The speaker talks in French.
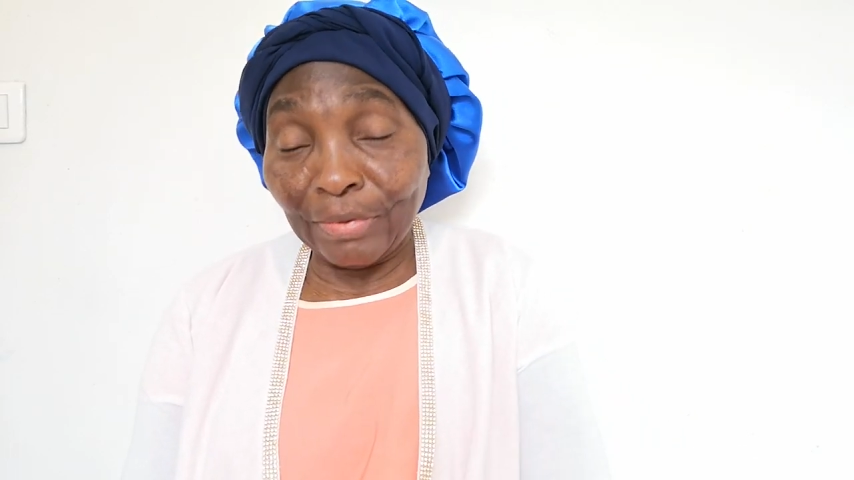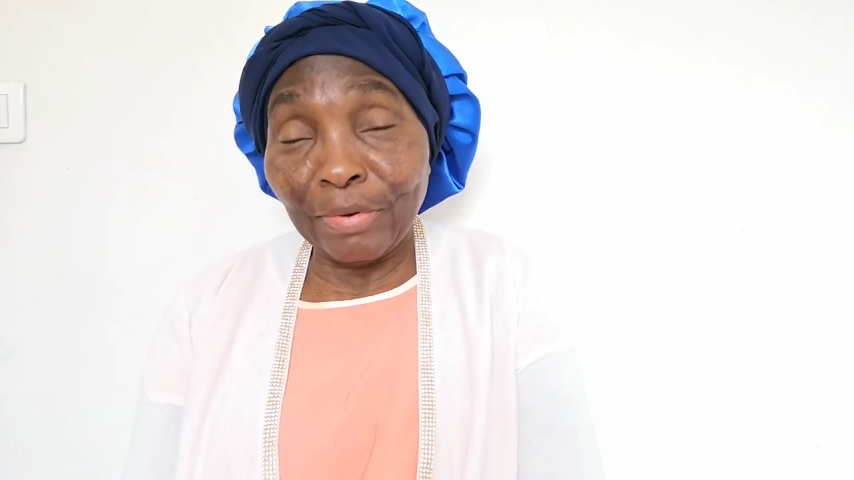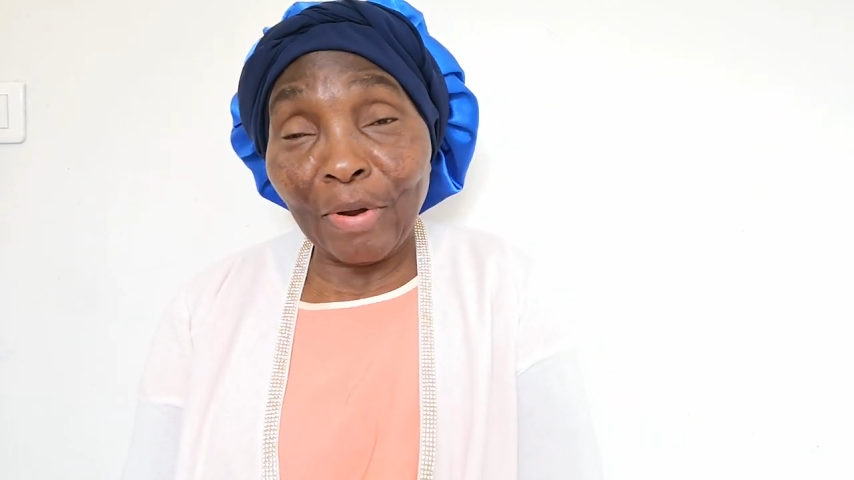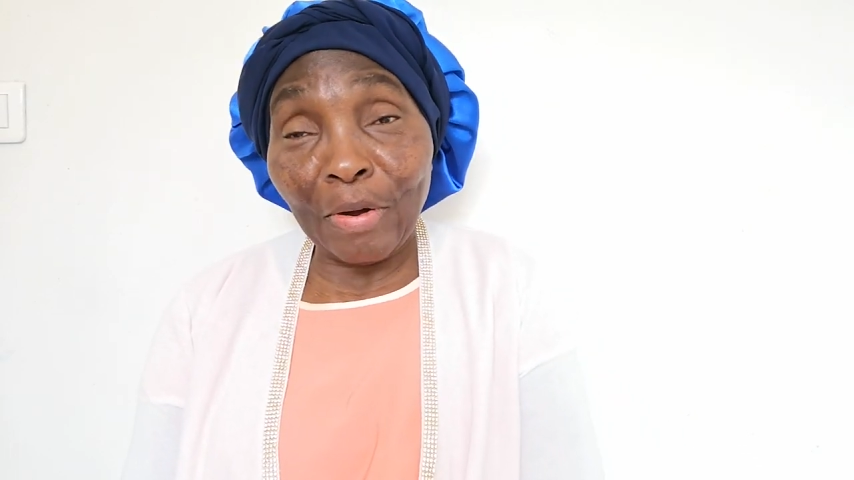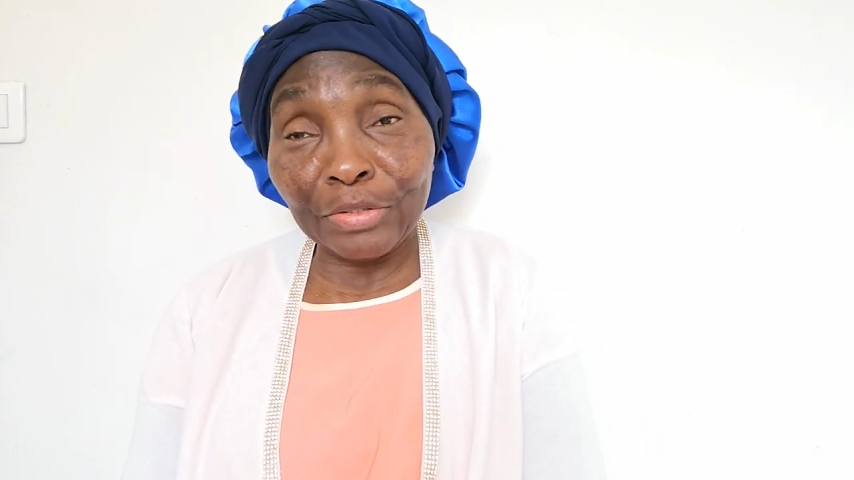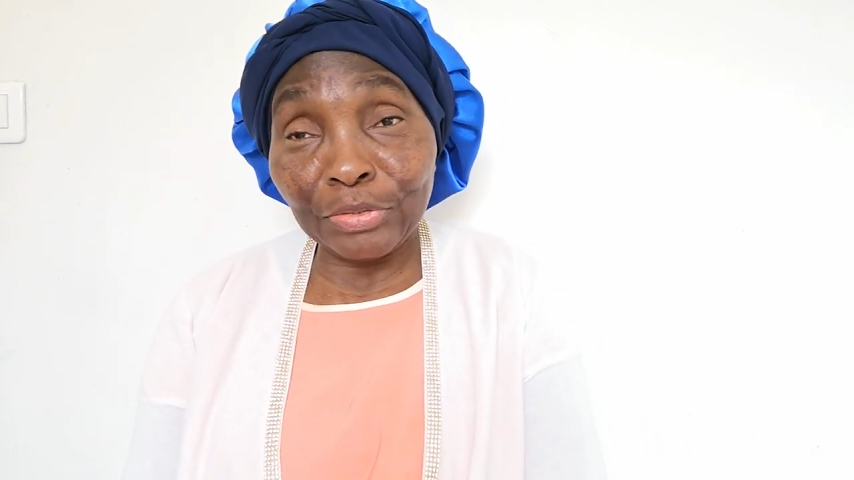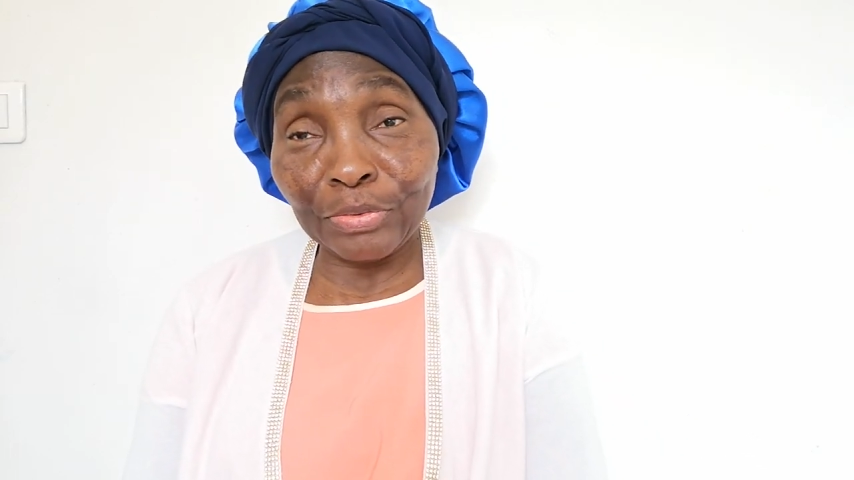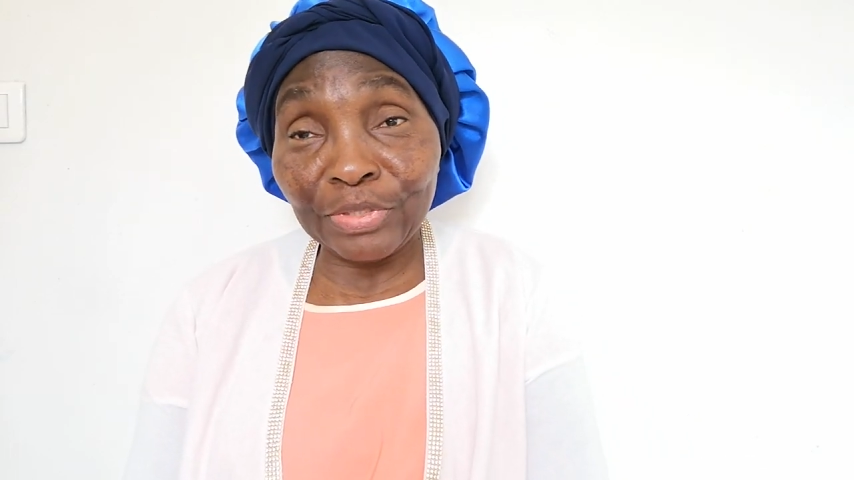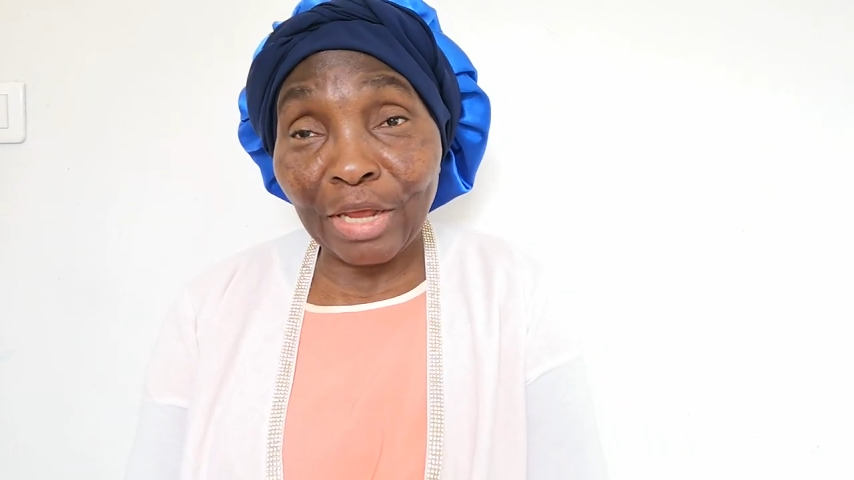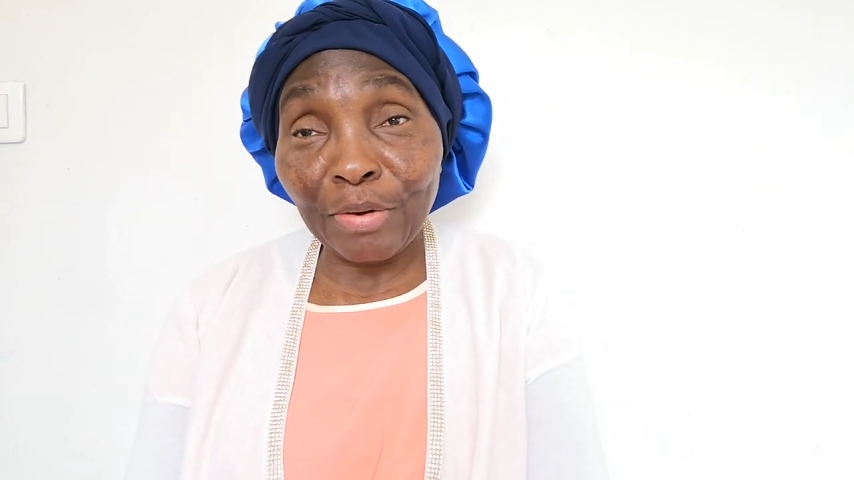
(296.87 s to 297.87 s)
l'ange
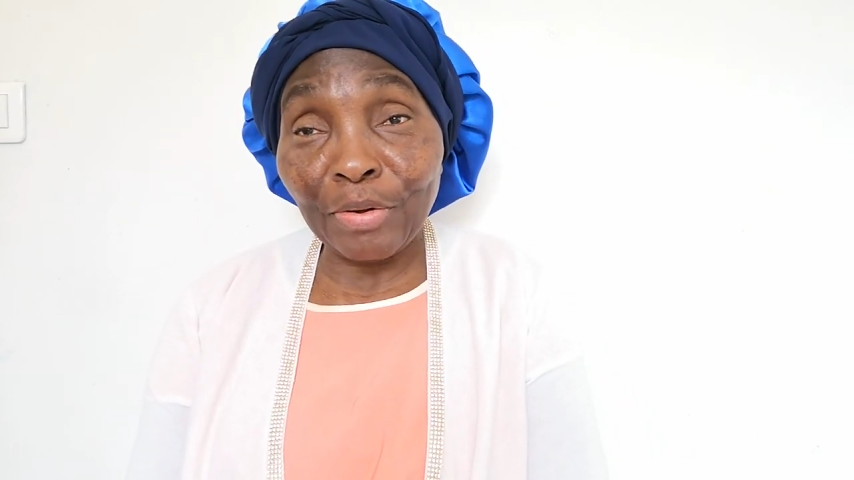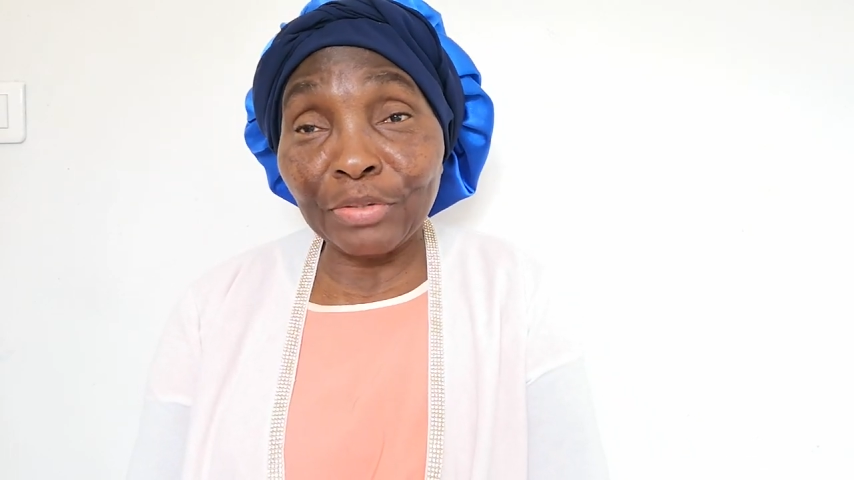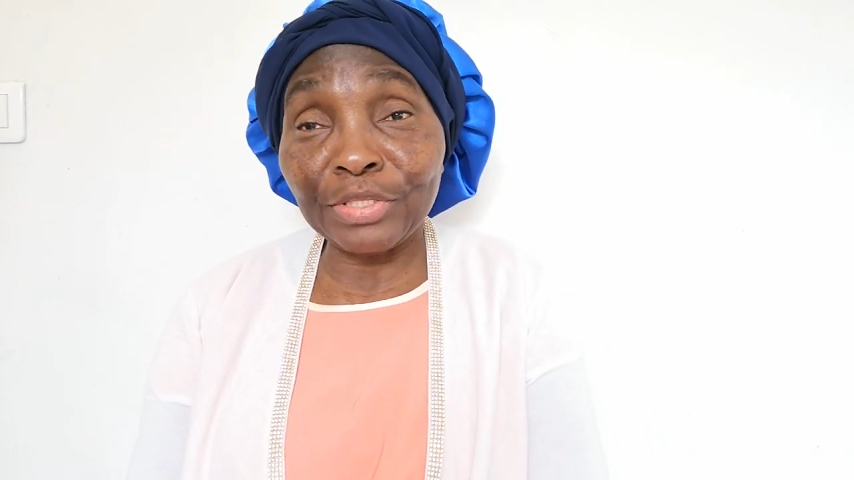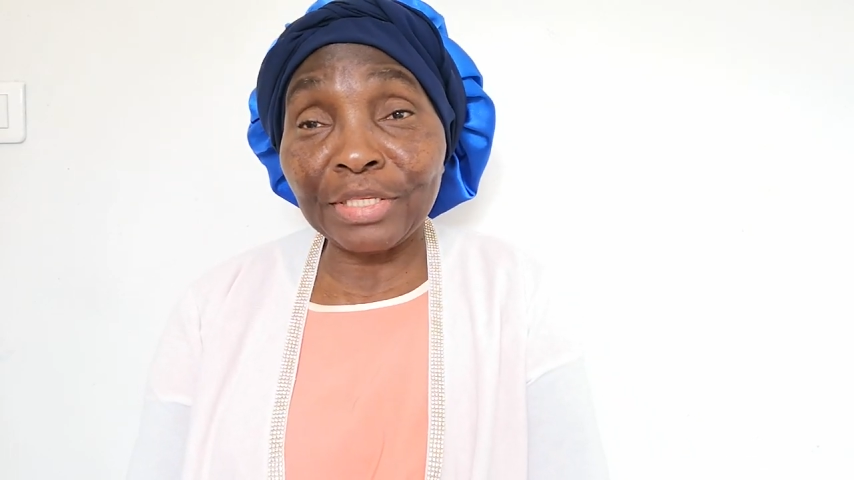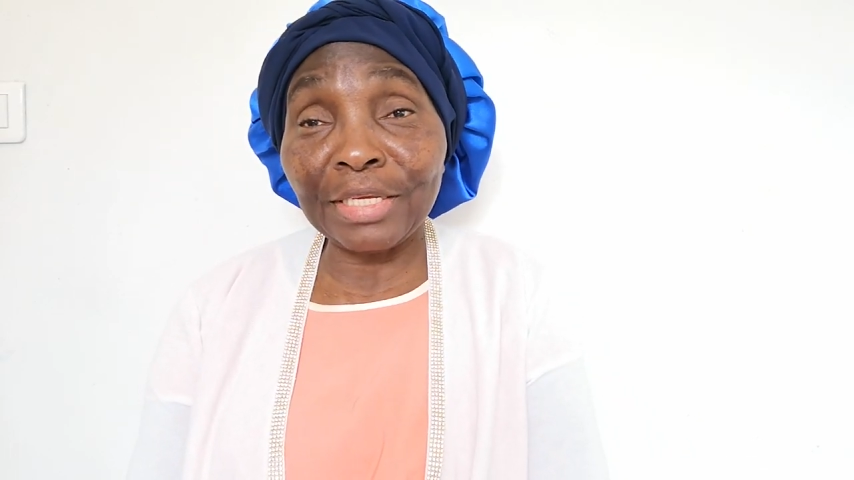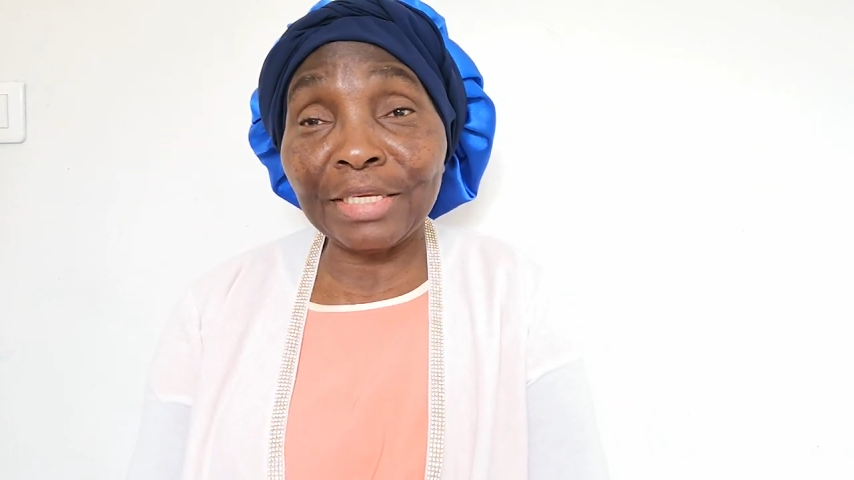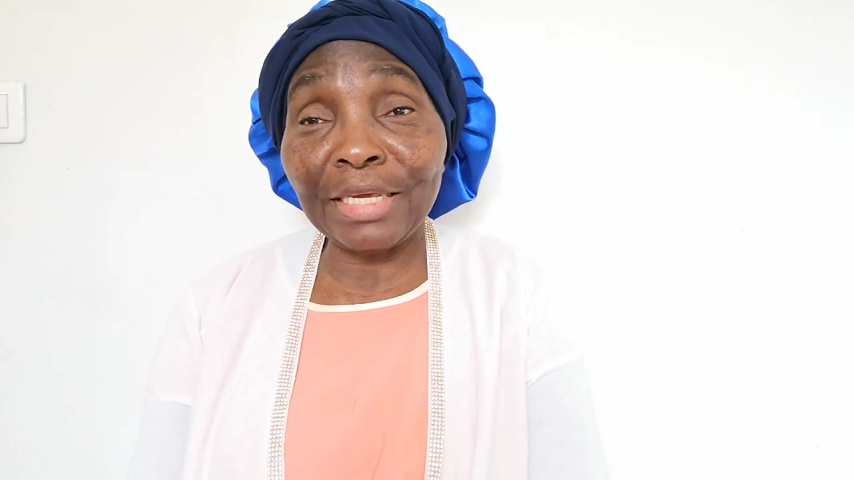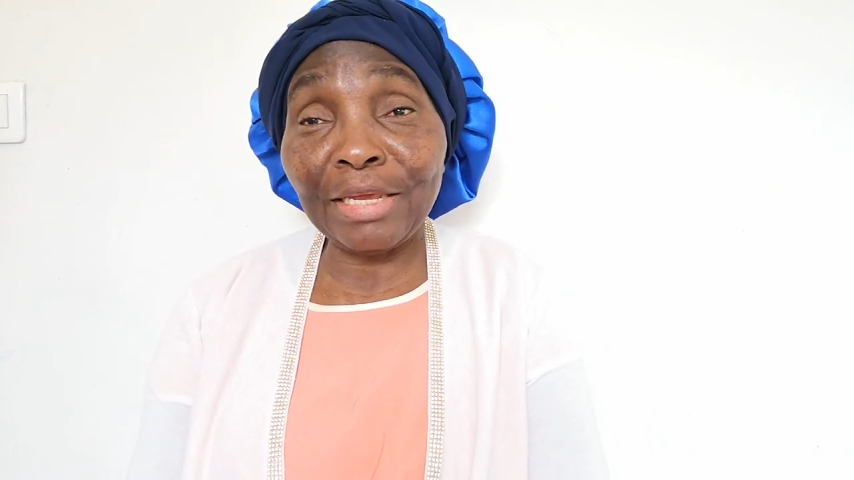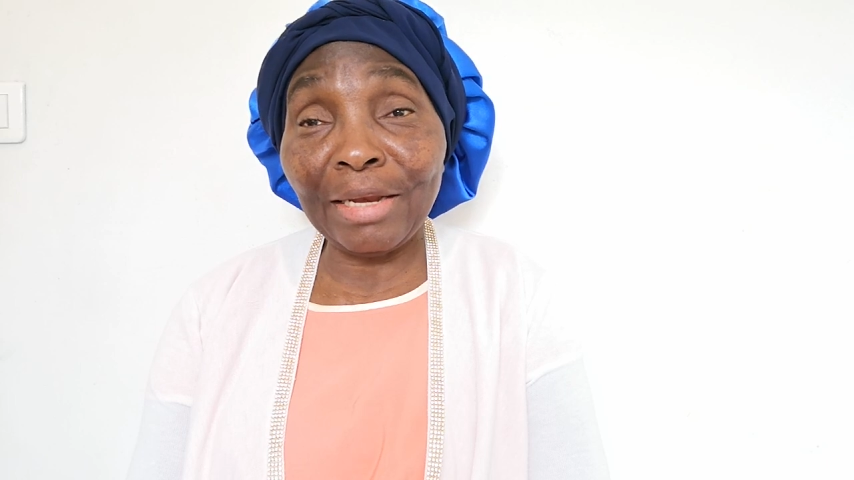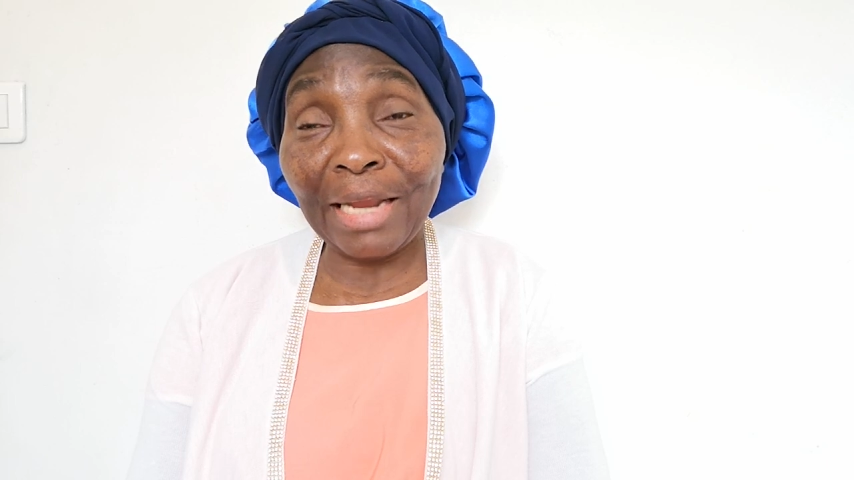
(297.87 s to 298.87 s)
nous a conseillé,